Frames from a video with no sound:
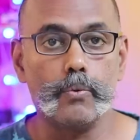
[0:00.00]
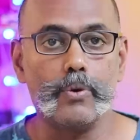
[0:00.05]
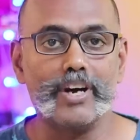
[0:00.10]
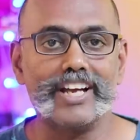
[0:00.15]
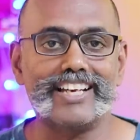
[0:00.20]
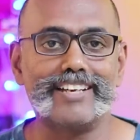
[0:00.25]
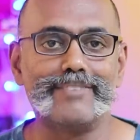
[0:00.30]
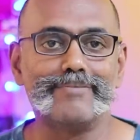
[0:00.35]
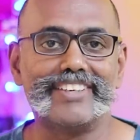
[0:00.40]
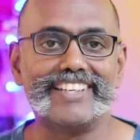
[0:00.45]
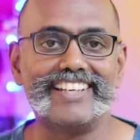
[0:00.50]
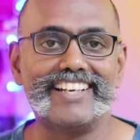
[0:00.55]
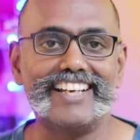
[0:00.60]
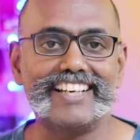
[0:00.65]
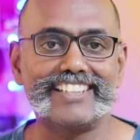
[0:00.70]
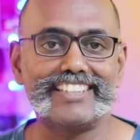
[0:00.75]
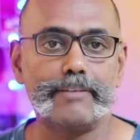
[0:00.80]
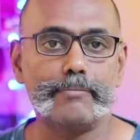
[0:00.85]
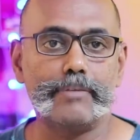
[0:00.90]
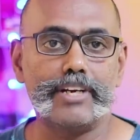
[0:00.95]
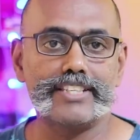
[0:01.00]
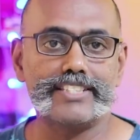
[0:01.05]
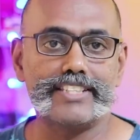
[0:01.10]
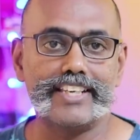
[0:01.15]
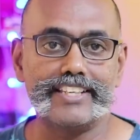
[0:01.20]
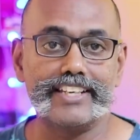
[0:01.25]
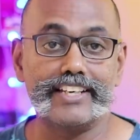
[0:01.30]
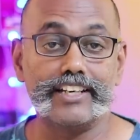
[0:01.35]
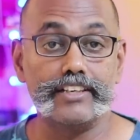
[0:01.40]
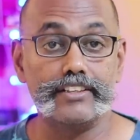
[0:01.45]
வணக்கம் இது டெக் தமிழா
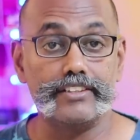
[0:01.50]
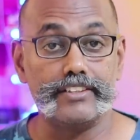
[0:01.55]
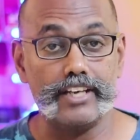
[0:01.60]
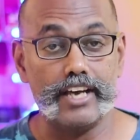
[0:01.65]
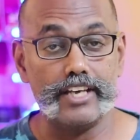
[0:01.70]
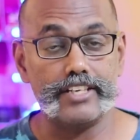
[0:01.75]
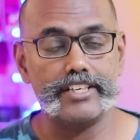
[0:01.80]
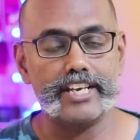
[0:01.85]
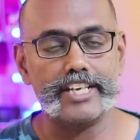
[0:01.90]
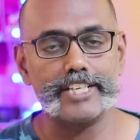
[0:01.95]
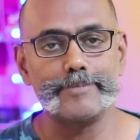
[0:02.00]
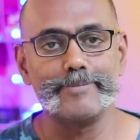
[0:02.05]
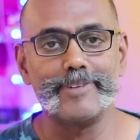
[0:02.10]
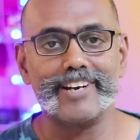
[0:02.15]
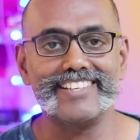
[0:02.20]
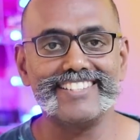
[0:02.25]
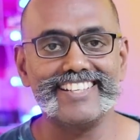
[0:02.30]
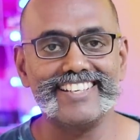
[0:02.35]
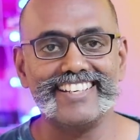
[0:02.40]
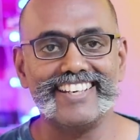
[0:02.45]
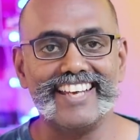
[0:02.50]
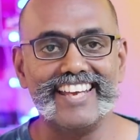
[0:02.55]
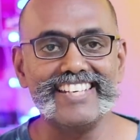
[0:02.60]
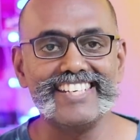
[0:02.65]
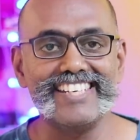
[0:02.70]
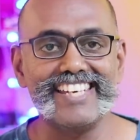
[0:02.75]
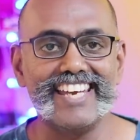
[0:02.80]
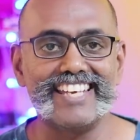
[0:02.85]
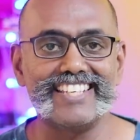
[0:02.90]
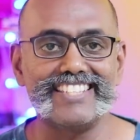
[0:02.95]
செய்திகள் நான் லட்சுமிராஜன்
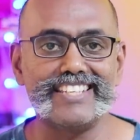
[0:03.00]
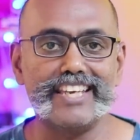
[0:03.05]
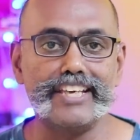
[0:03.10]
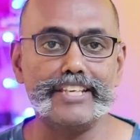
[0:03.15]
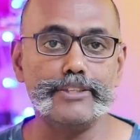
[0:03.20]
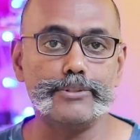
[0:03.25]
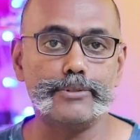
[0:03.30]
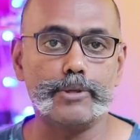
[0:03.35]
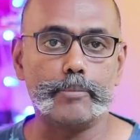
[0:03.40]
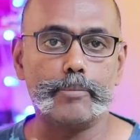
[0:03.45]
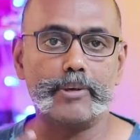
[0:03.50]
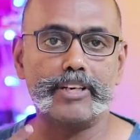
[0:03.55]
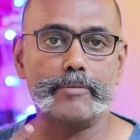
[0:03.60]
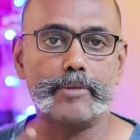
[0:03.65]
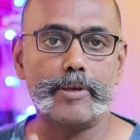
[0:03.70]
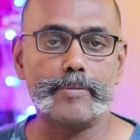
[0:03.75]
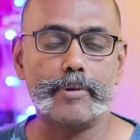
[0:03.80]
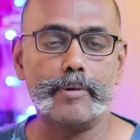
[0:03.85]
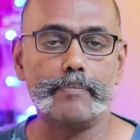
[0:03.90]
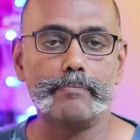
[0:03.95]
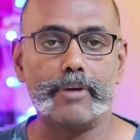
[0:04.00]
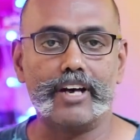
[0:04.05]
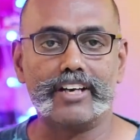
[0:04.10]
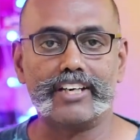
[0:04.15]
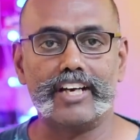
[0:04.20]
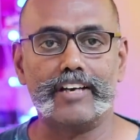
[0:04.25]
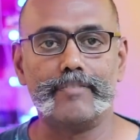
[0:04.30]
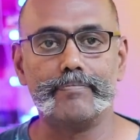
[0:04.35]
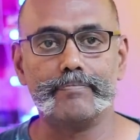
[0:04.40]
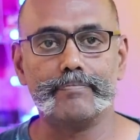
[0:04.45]
இன்றைய செய்தி தொப்பை நம்ம இப்போ
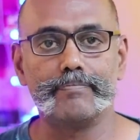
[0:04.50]
பார்க்கலாம்